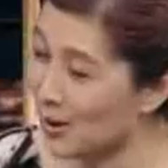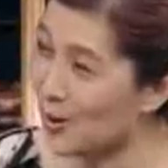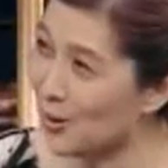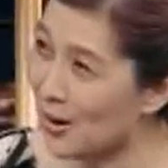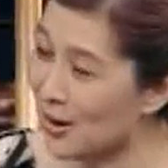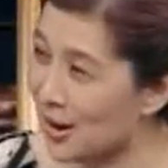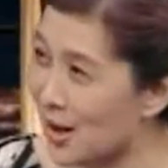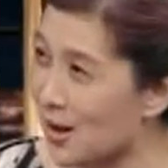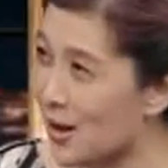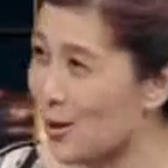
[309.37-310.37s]
到最后到
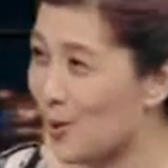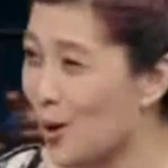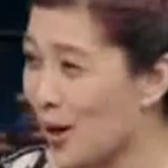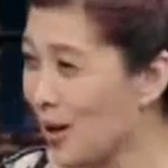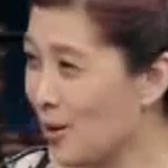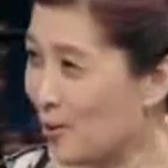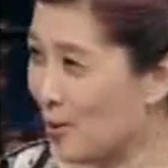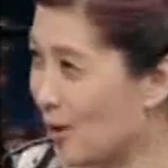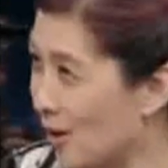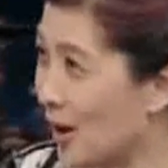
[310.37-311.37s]
了香港，又
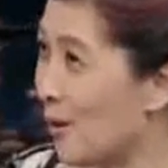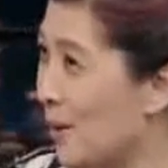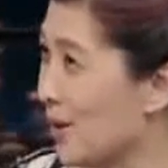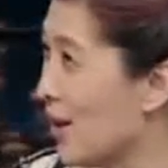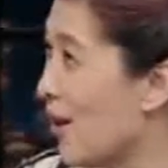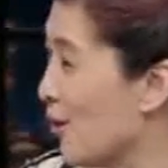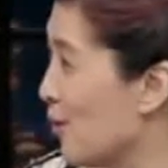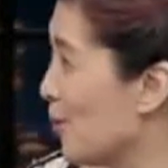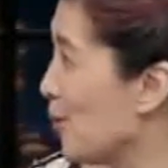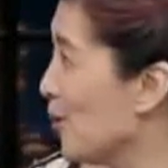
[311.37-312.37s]
又是一个碰
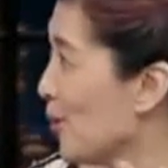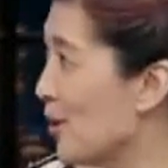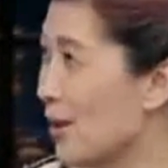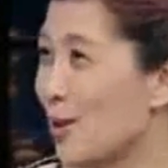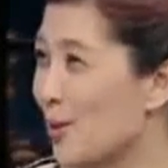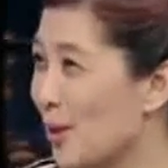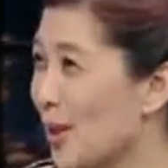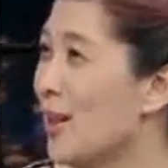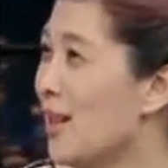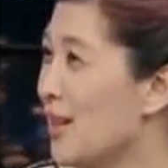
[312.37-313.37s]
巧，又又色
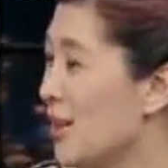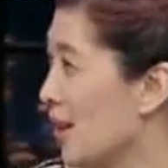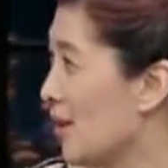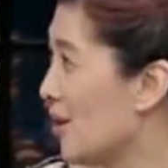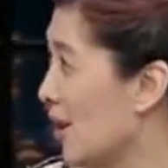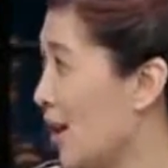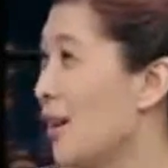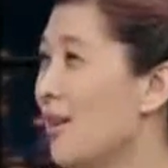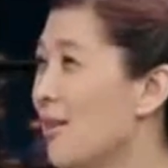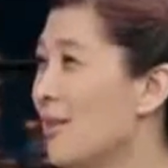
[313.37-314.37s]
诱了这个
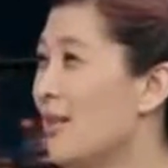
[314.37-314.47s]
谁？